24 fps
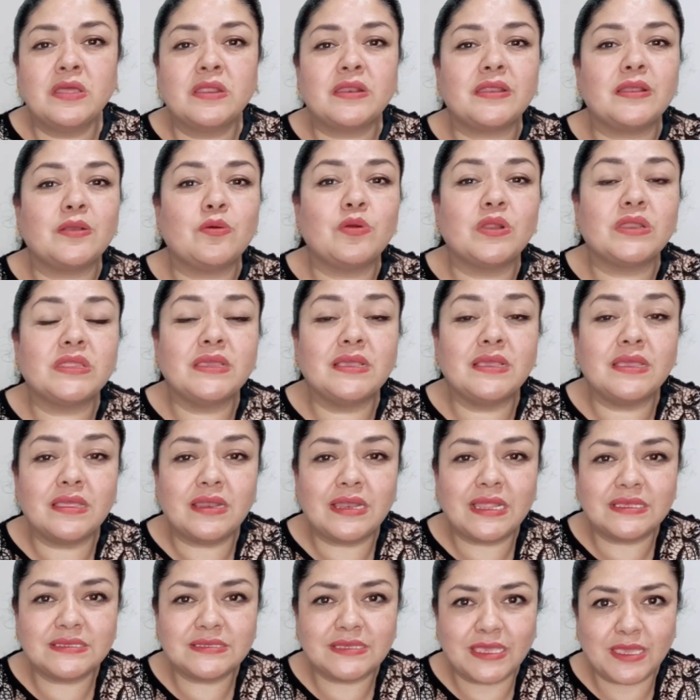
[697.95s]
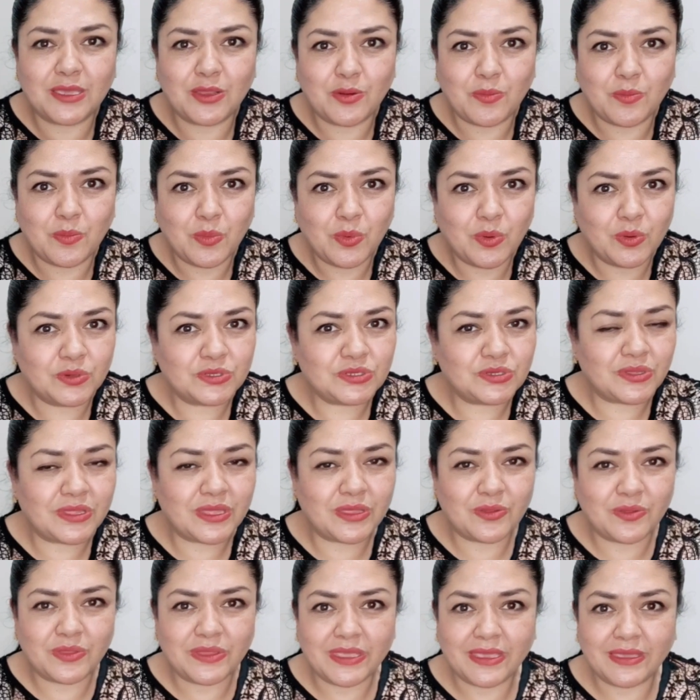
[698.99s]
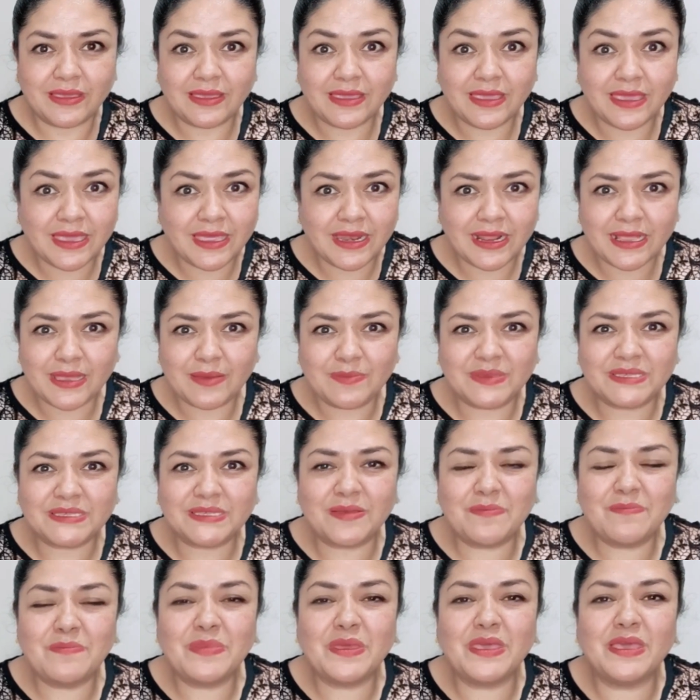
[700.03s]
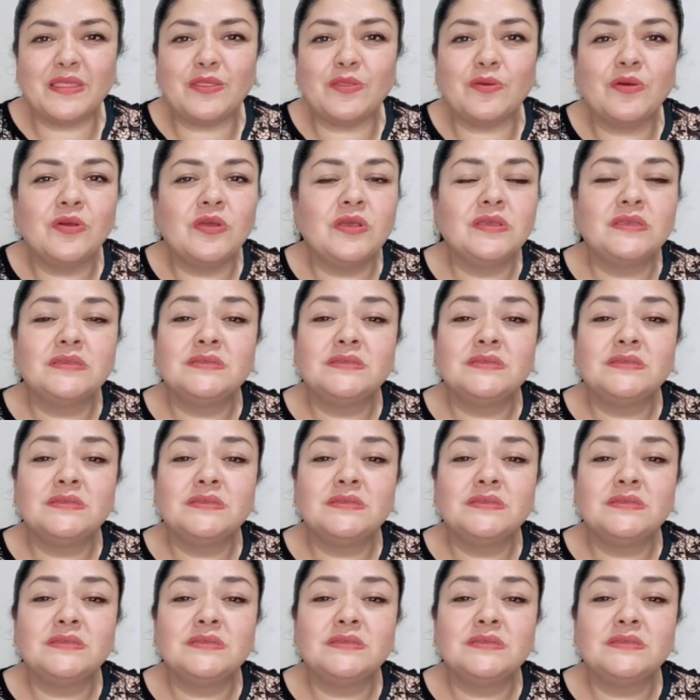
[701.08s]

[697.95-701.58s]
Recuerden que las quiero mucho, de donde quiera que me estén viendo,